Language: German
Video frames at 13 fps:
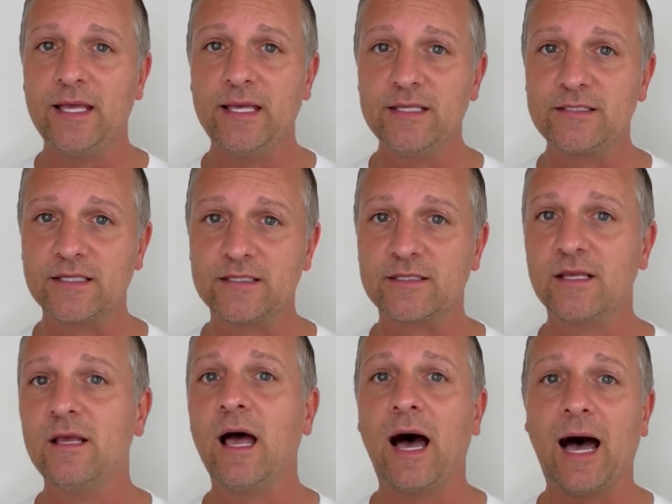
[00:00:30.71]
Ist es
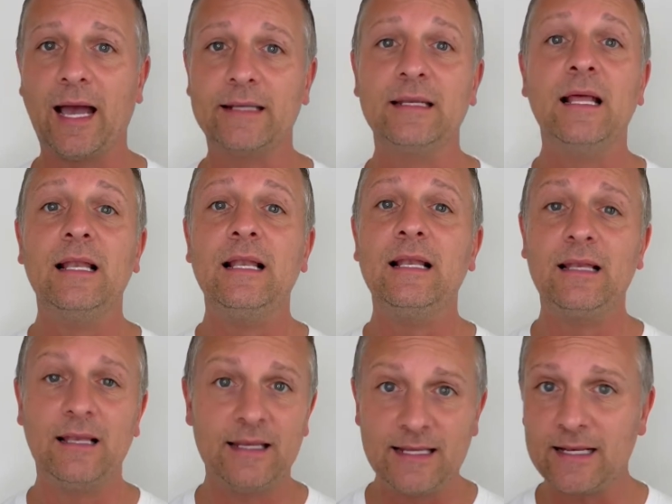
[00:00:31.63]
ein
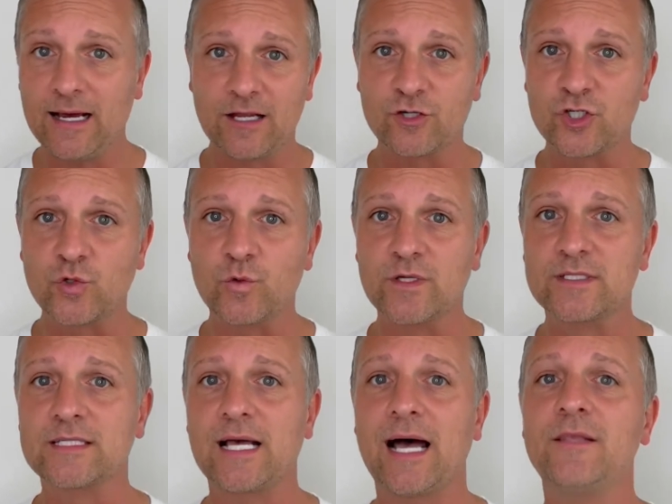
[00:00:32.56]
Lederhandschuh, ist
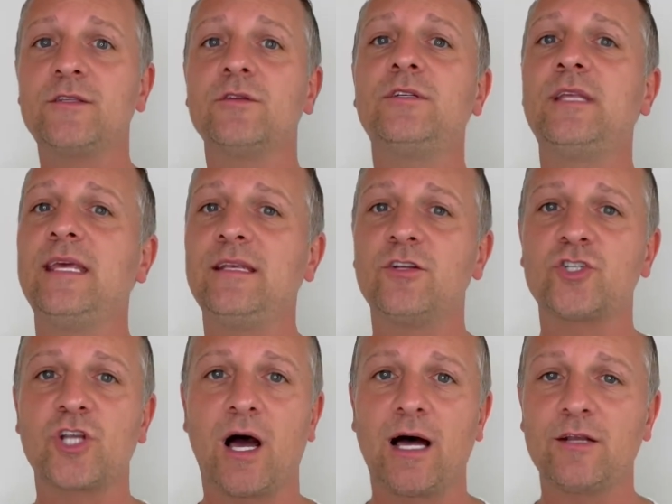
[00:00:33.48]
es ein
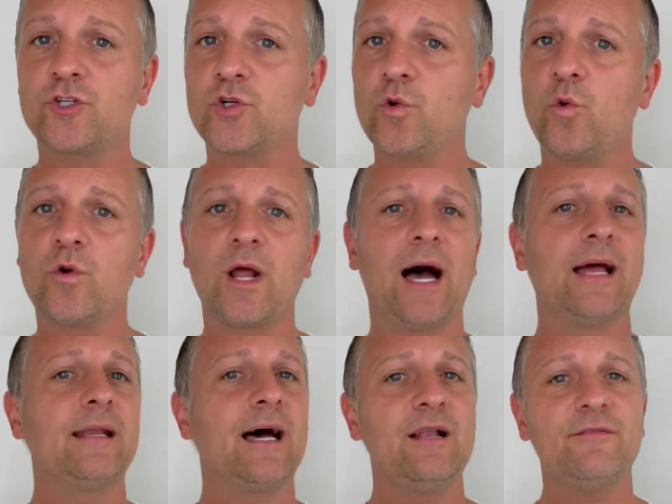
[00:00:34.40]
synthetischer Handschuh oder
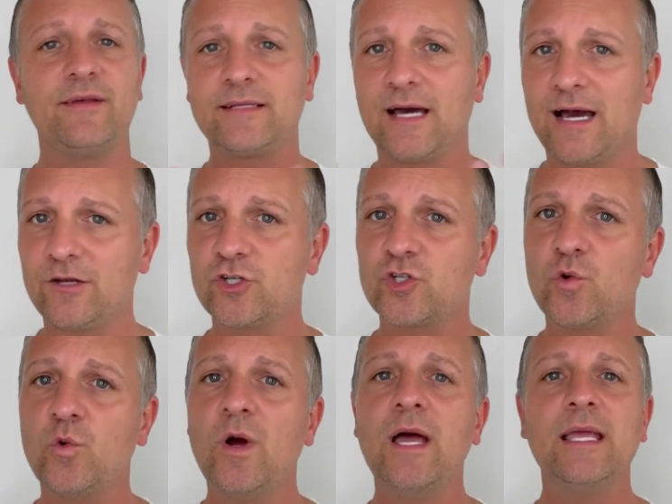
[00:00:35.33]
ein
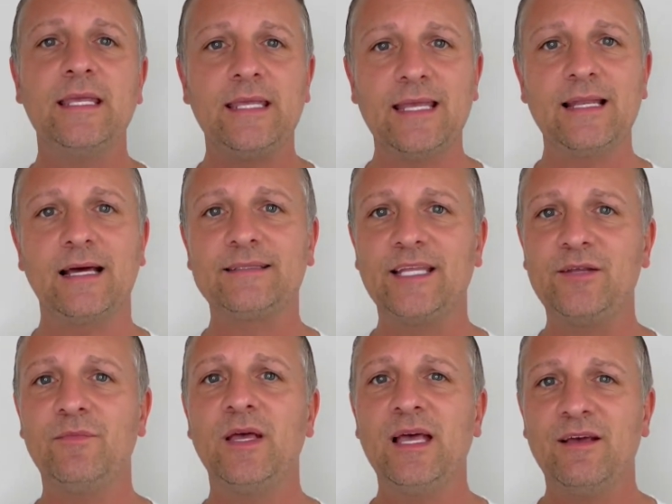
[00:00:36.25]
Allwetterhandschuh, je
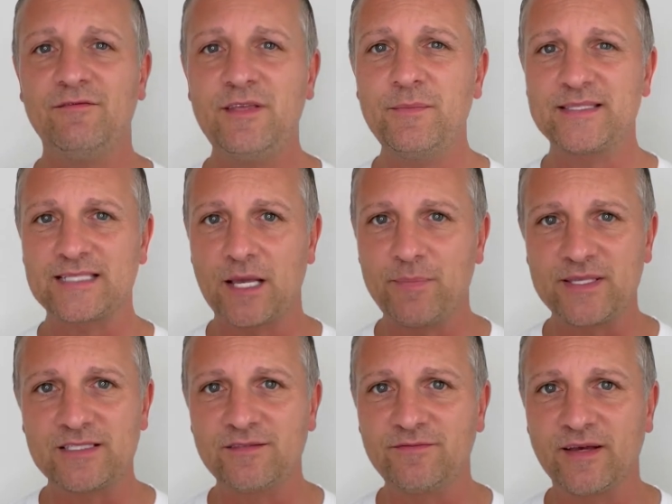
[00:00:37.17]
nachdem, wie man es am
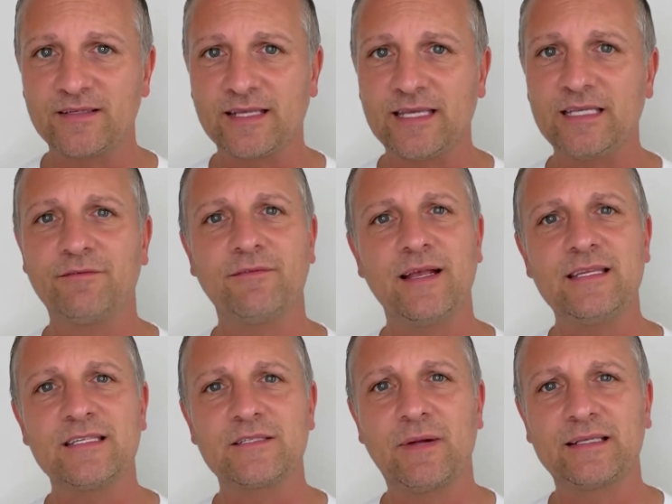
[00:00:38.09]
besten verträgt,
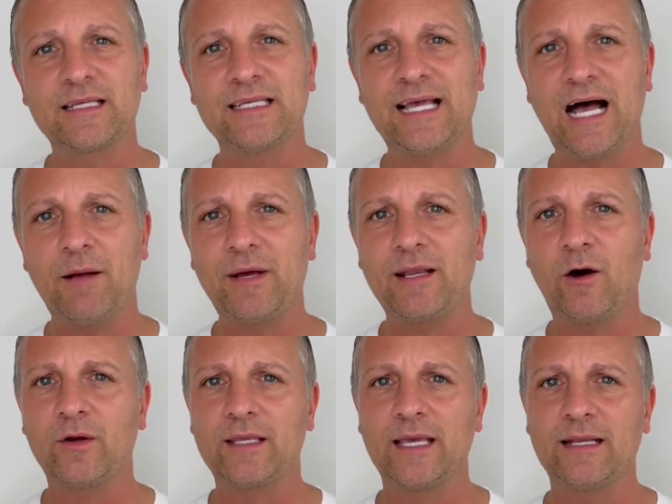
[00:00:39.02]
welches Material man
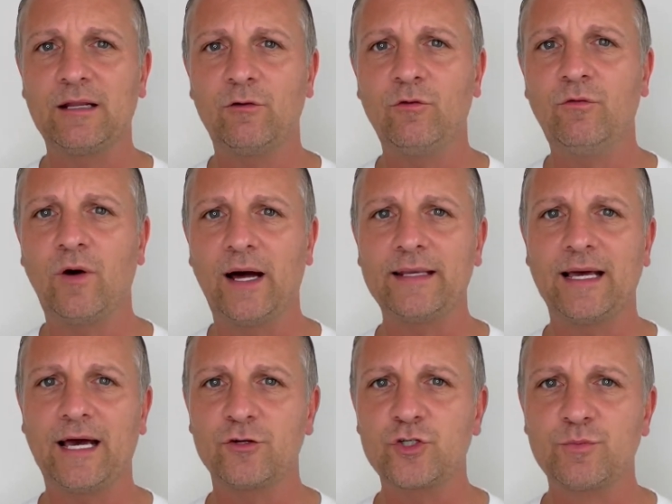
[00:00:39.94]
auch gerne irgendwo an der
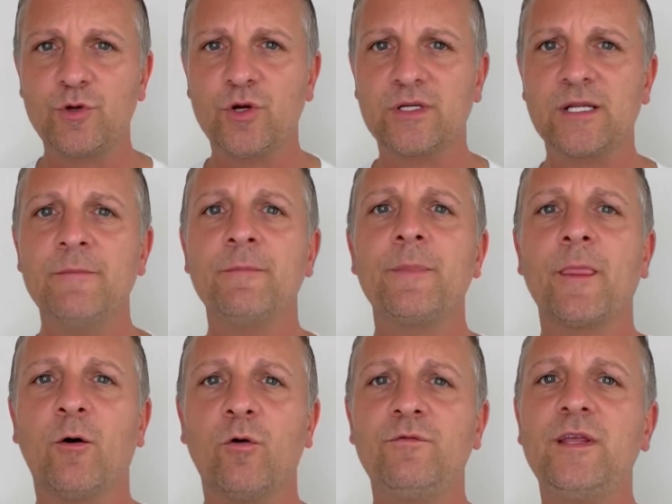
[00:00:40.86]
Hand spürt
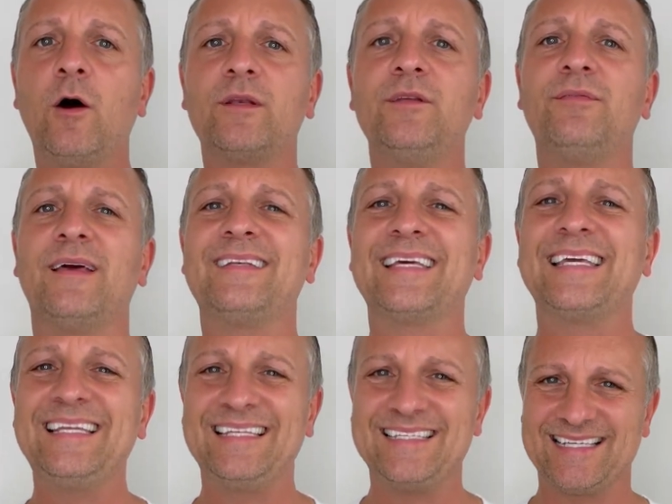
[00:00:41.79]
und wie auch die
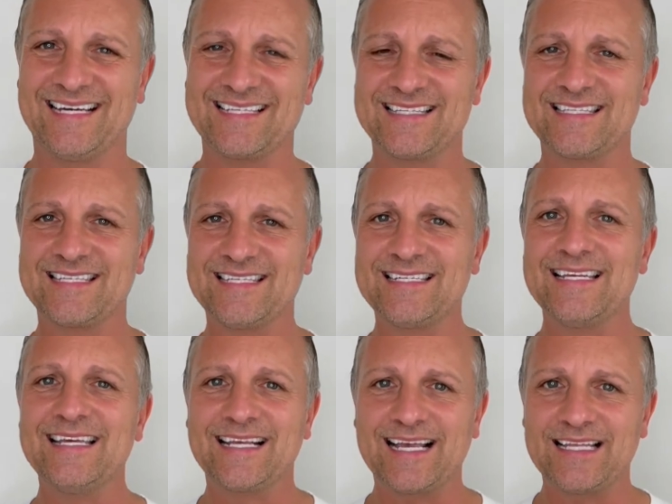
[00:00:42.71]
Verträglichkeiten sind.
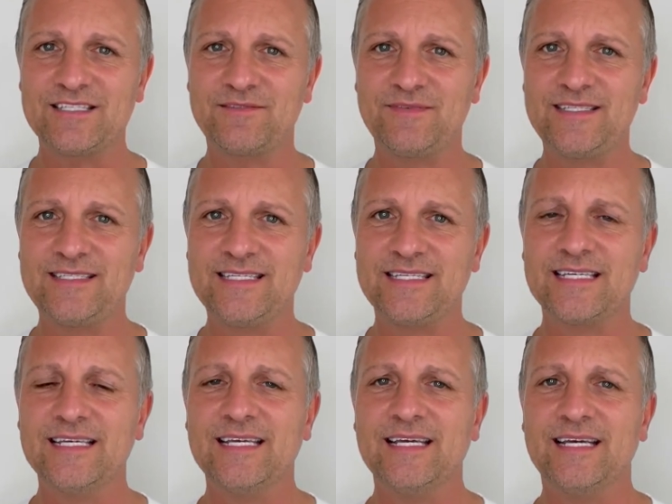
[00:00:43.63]
Ganz wichtig,
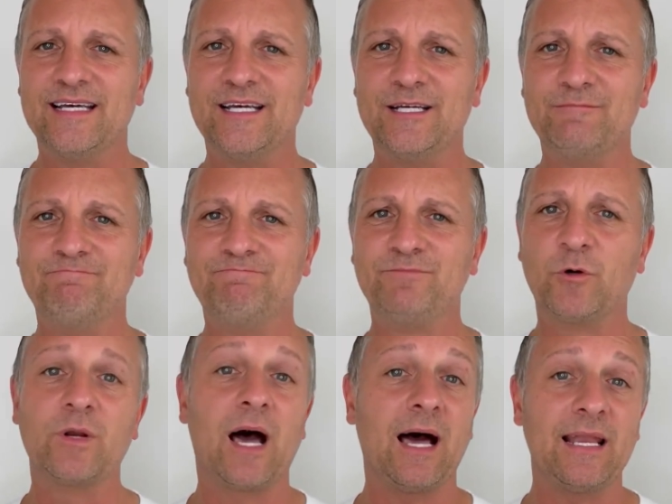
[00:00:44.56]
ähm,
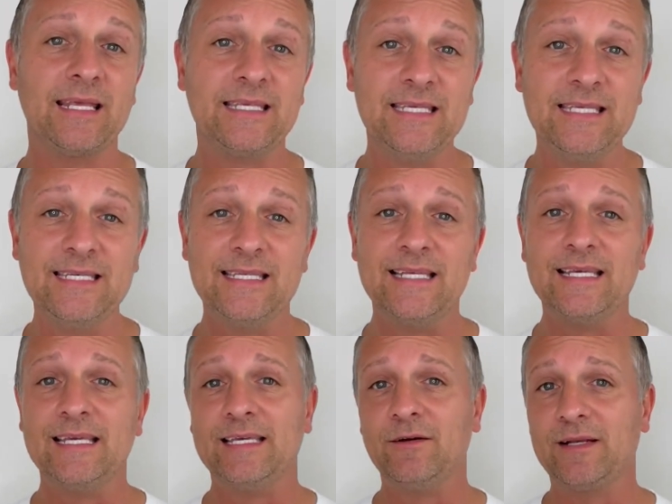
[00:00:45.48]
oder Allergien
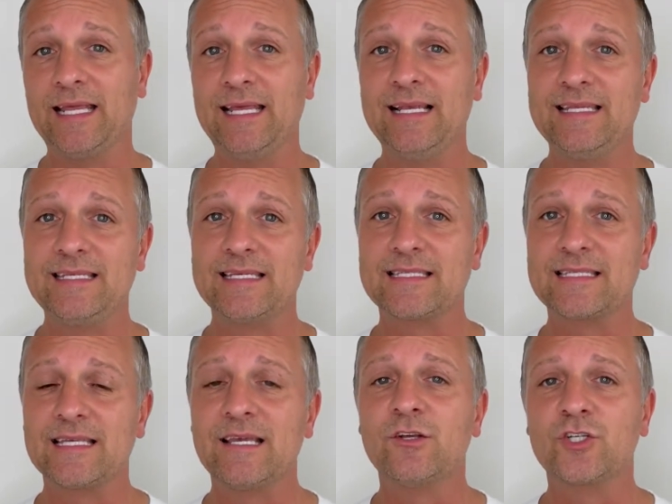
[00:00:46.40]
oder
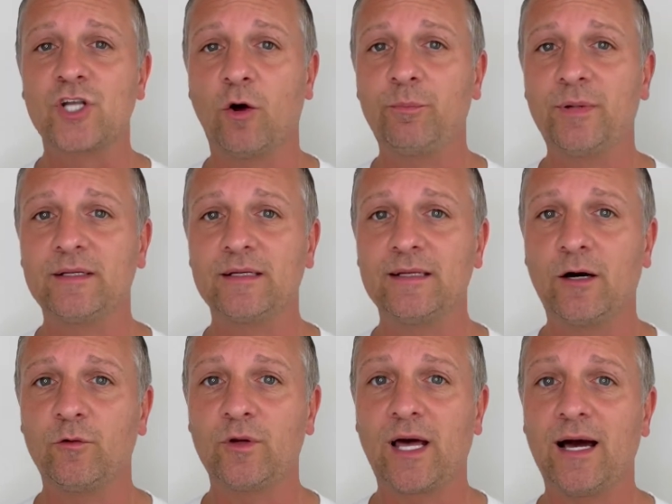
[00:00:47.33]
ähnliches. Schaut bitte
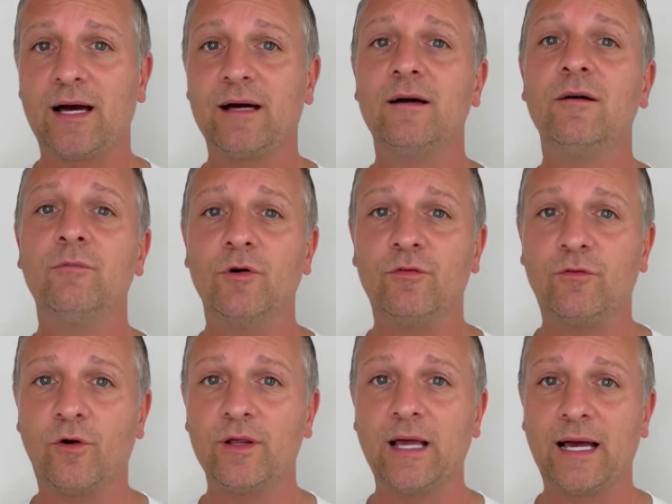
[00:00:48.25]
genau nach,
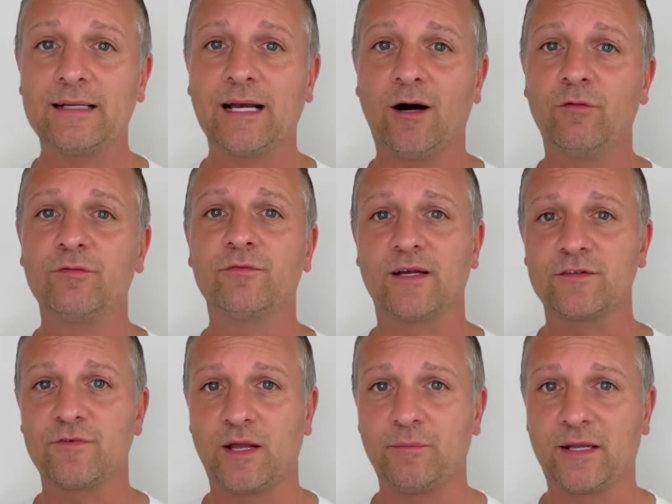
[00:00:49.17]
bevor ihr einkauft, was
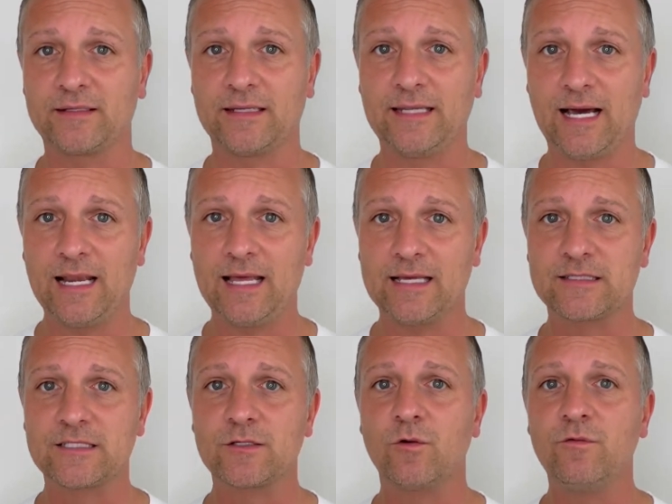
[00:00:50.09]
für ein Material hat
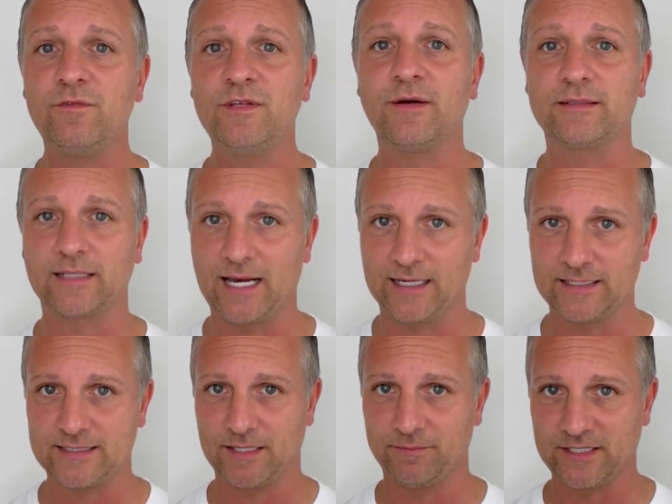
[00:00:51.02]
es und wie vertrage ich
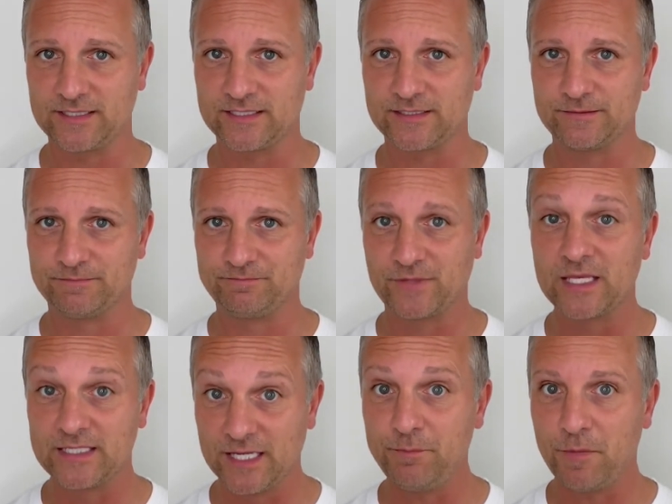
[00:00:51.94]
es am besten.
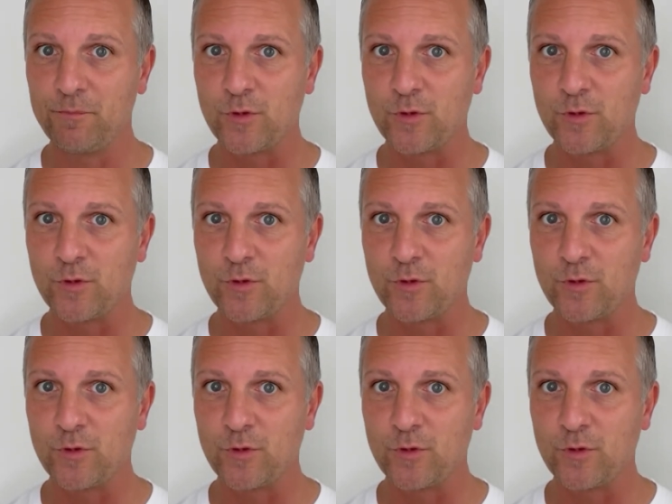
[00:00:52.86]
Tipp,